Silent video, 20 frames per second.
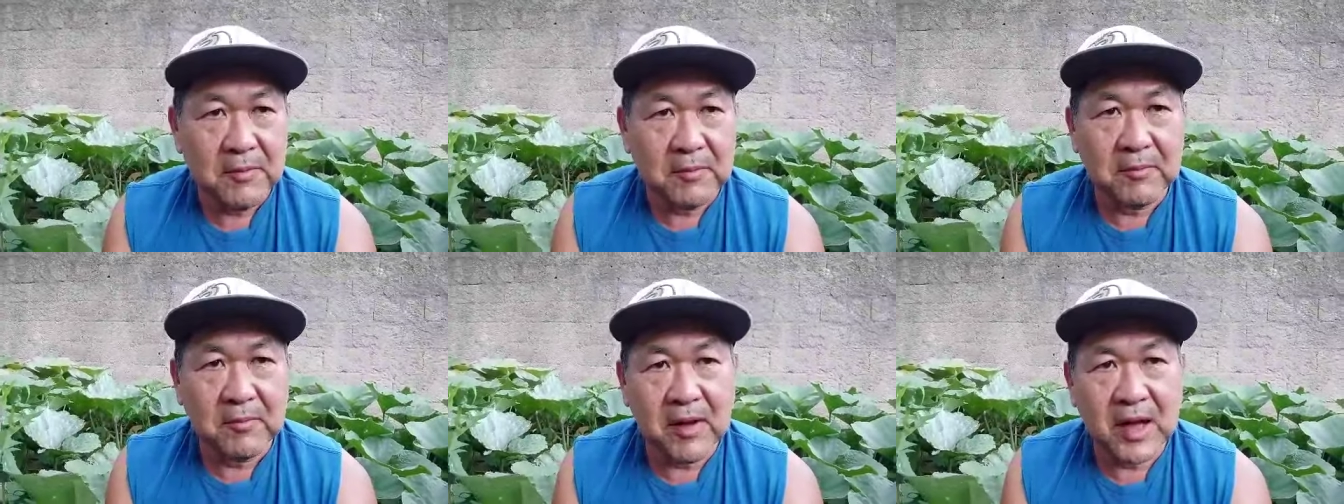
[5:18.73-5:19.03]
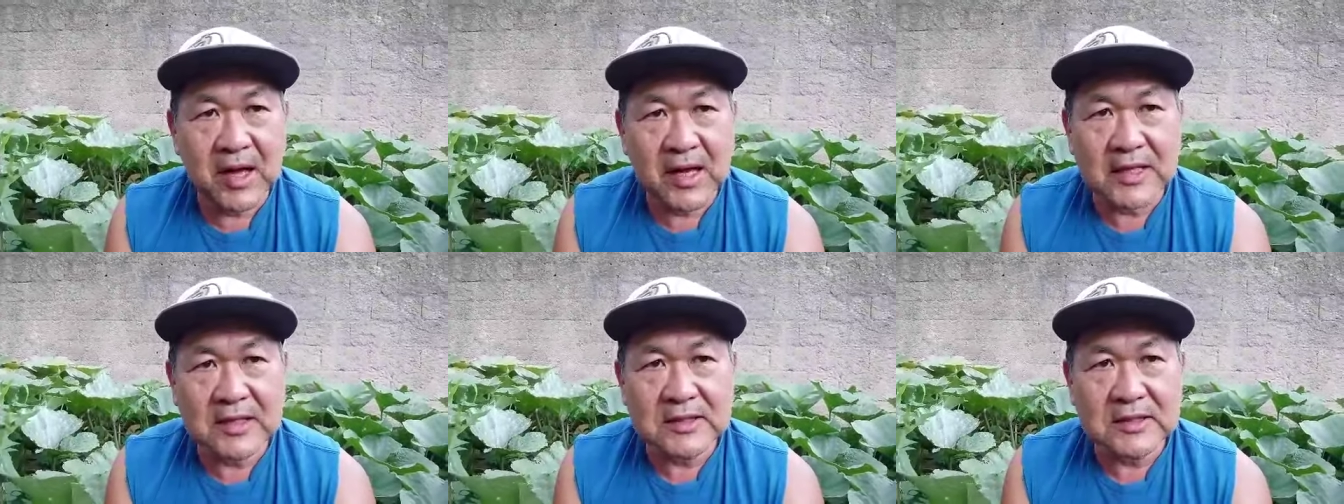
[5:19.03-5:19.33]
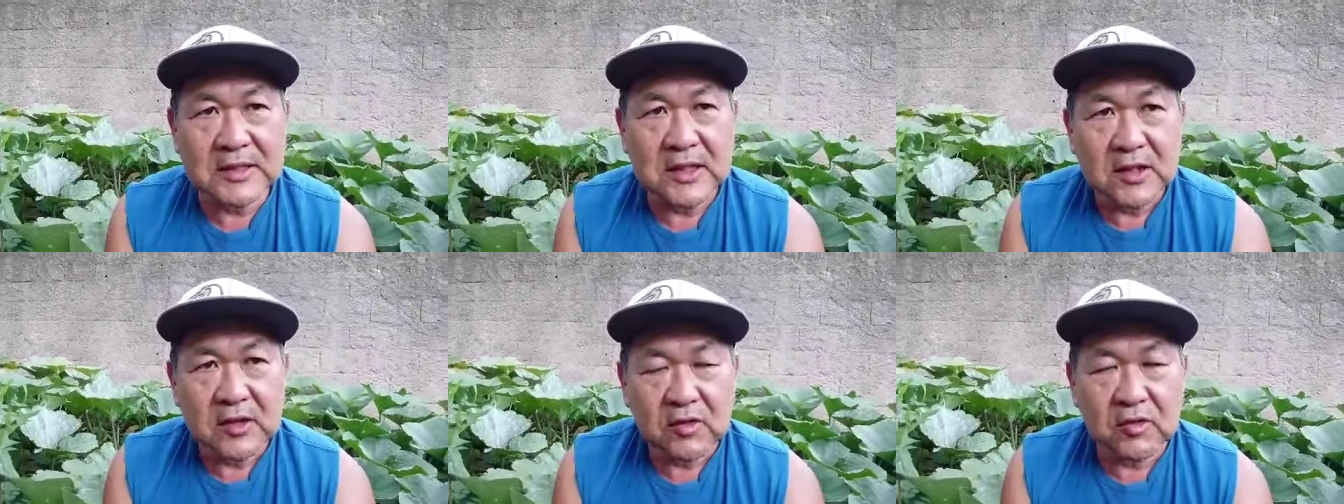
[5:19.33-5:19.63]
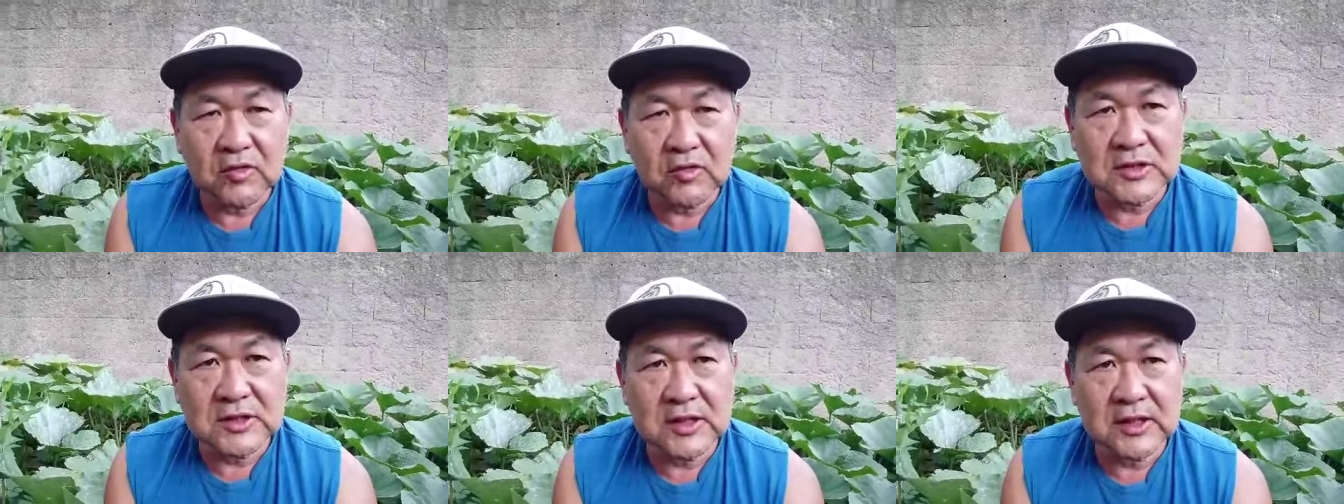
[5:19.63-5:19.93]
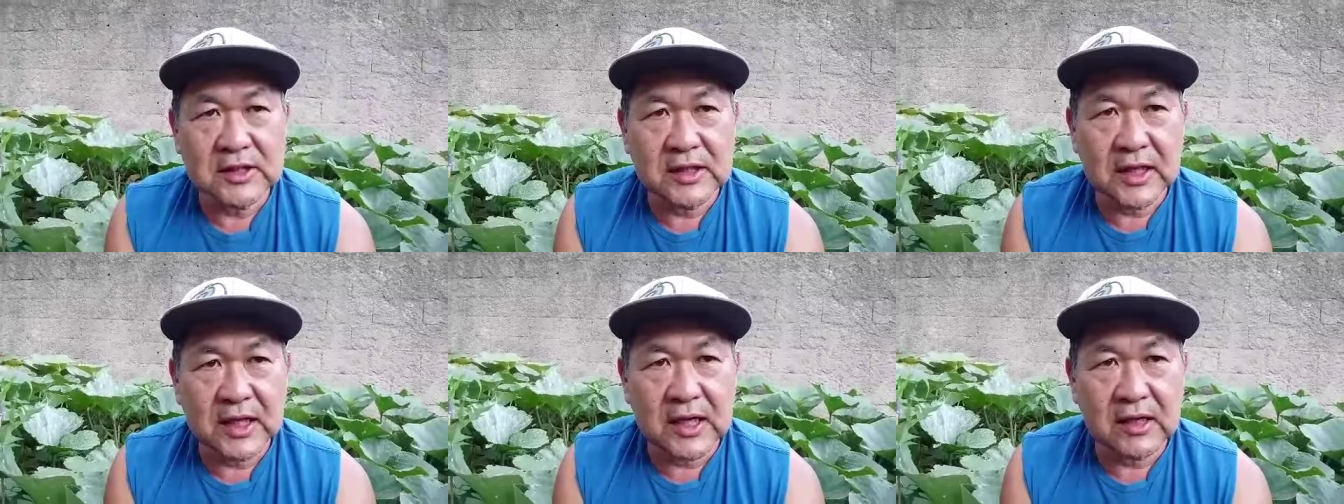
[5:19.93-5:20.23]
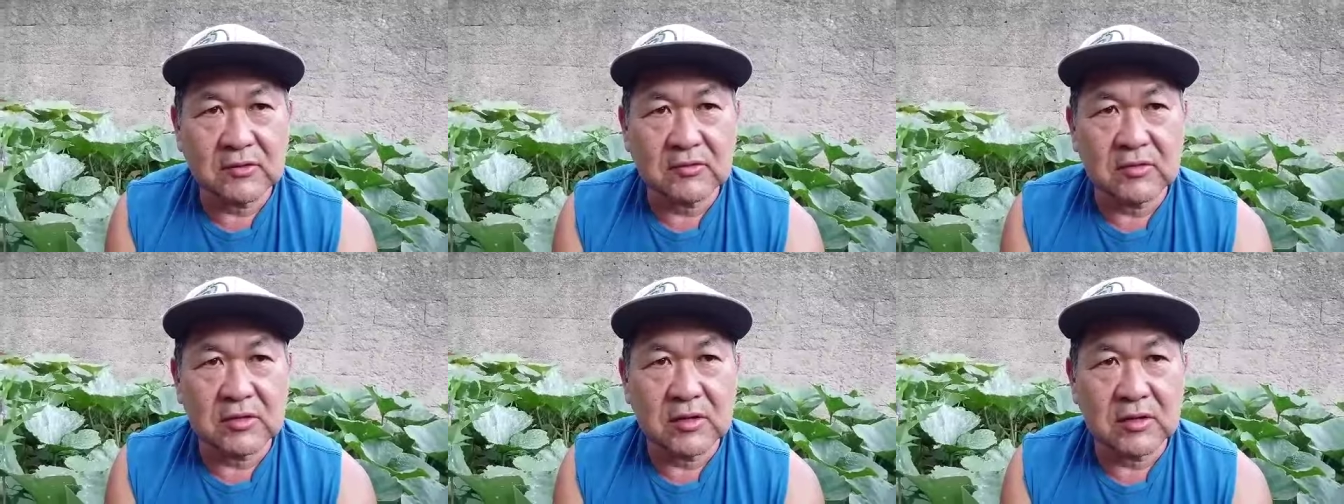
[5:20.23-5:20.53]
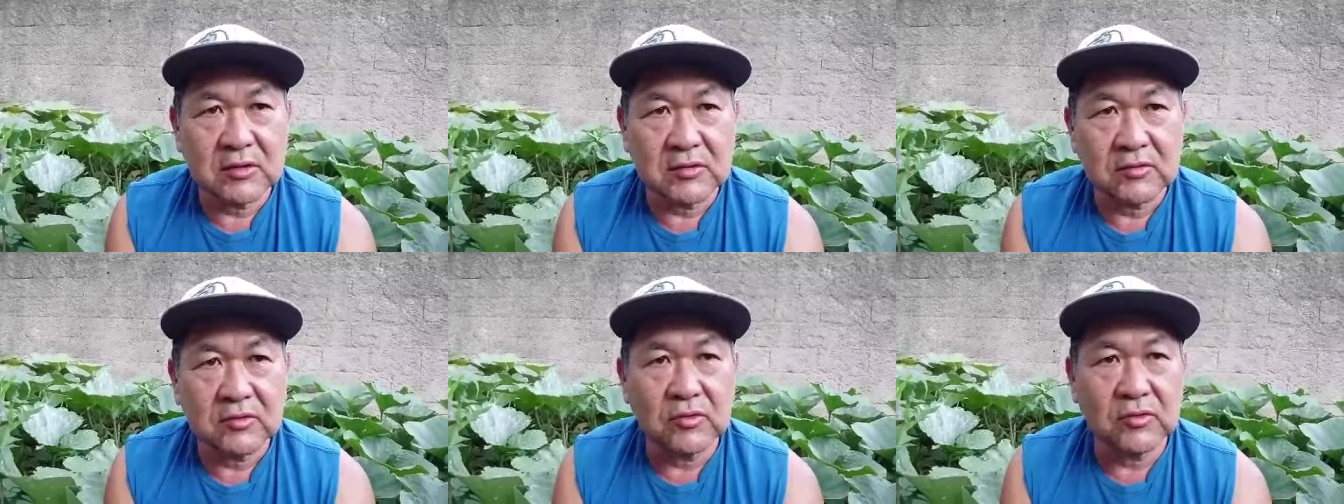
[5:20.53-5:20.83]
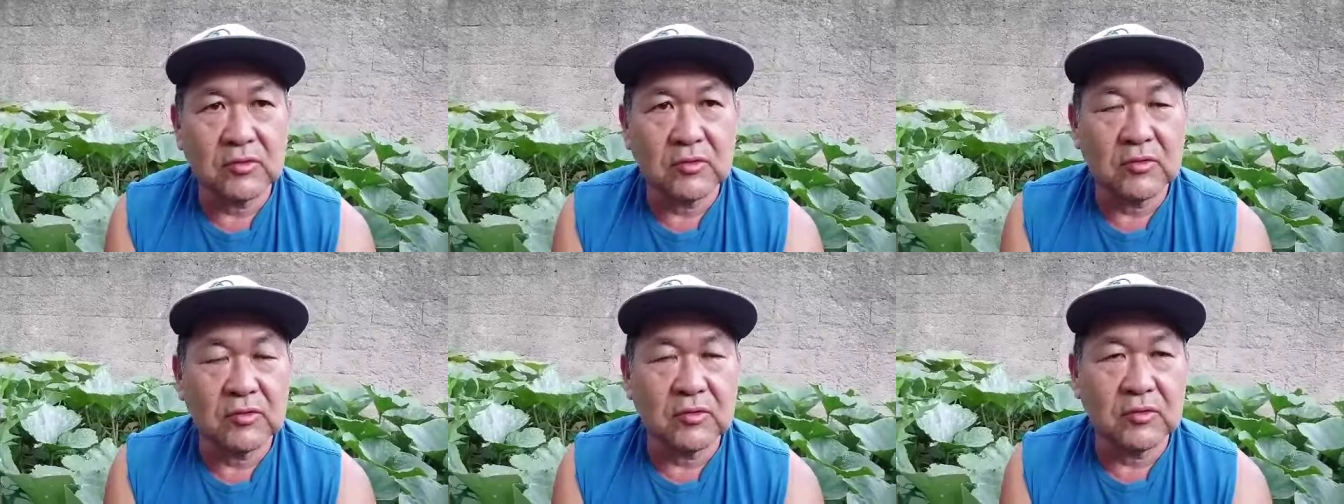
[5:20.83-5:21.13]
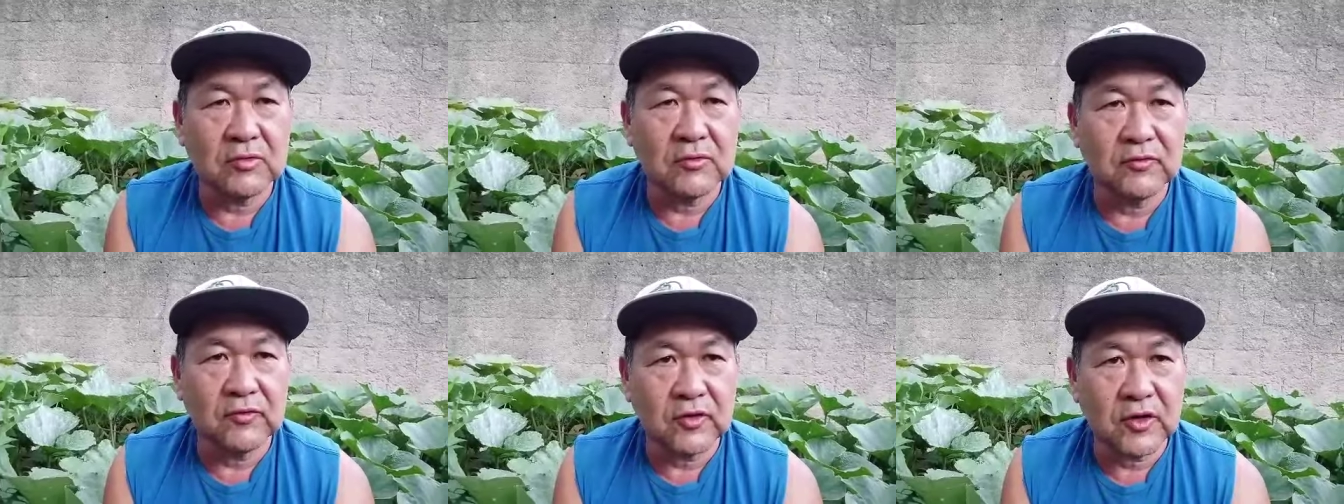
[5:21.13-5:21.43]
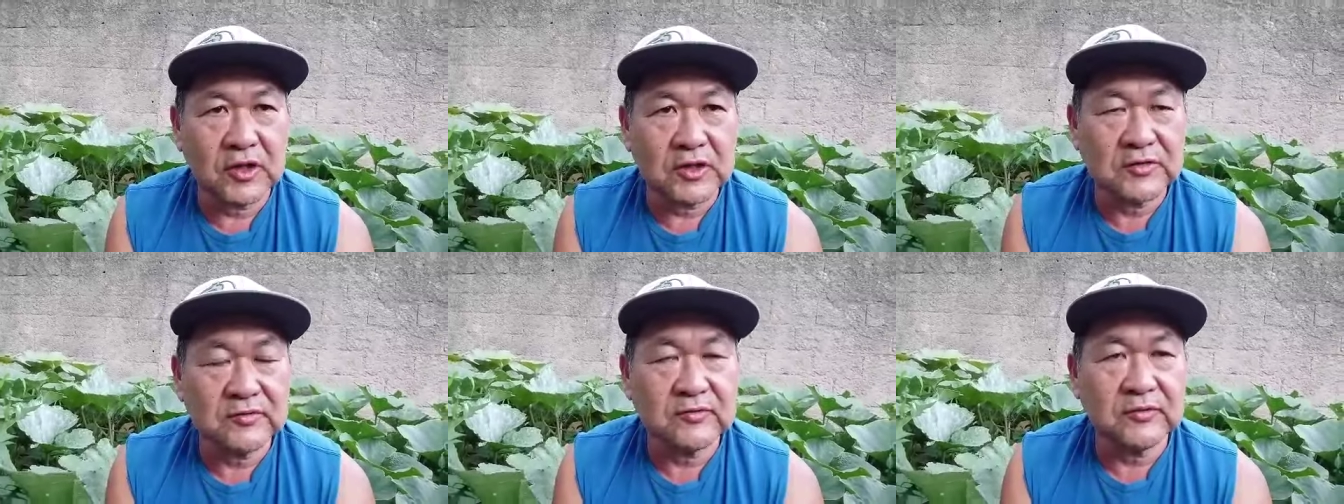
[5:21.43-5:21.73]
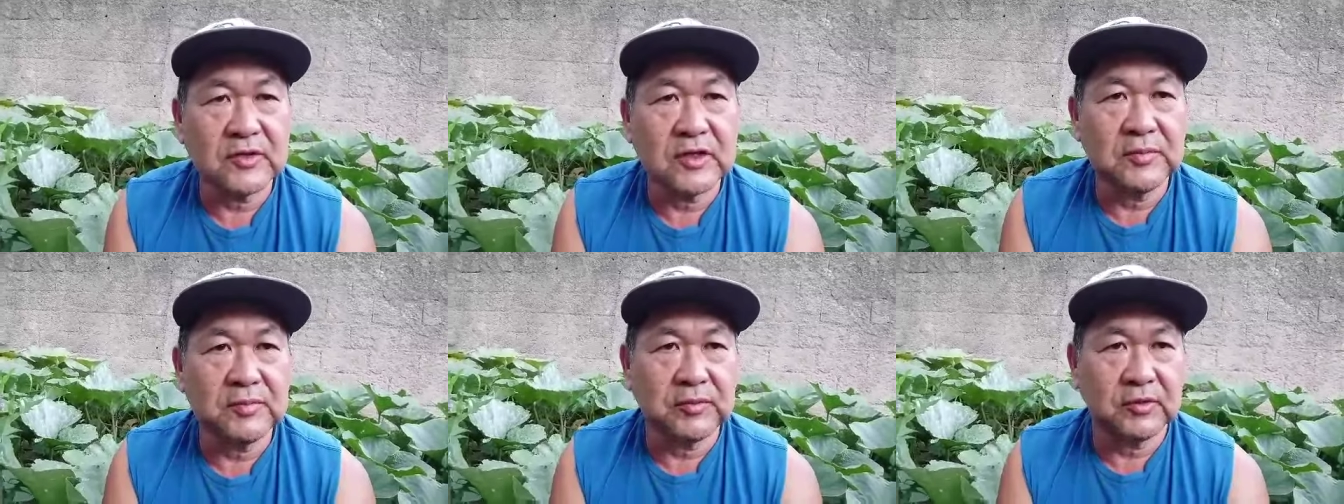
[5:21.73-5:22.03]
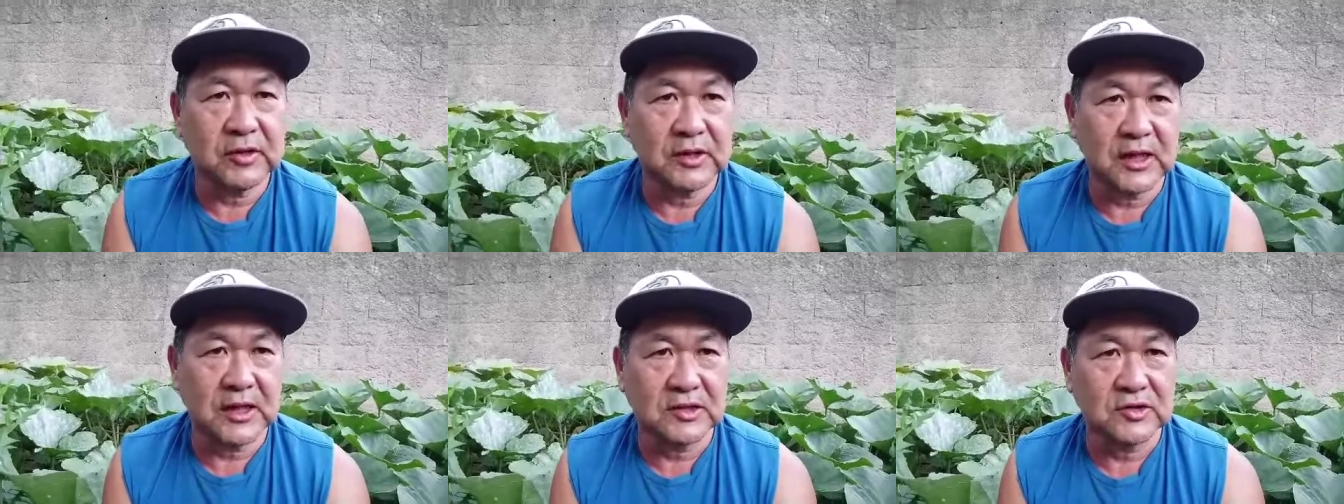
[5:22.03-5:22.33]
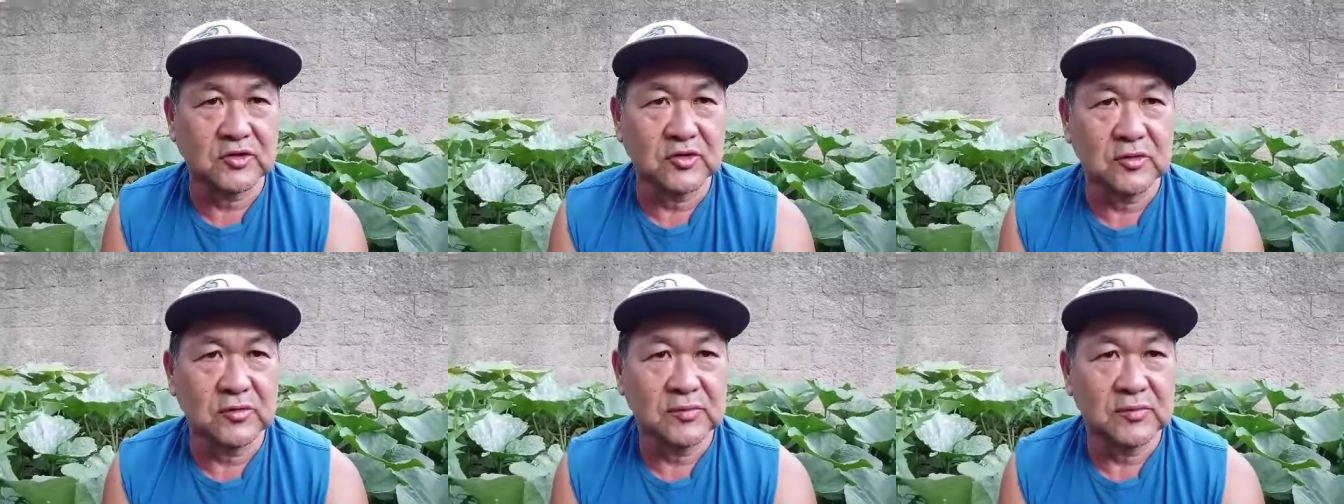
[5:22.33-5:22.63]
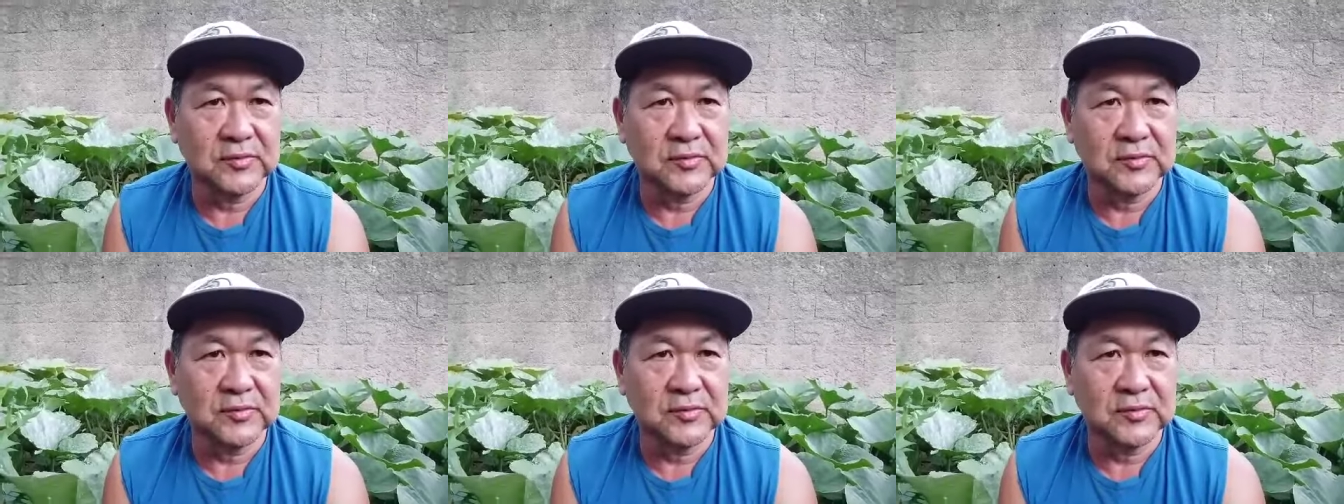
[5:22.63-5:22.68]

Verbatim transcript: mais concentrado no fósforo e potássio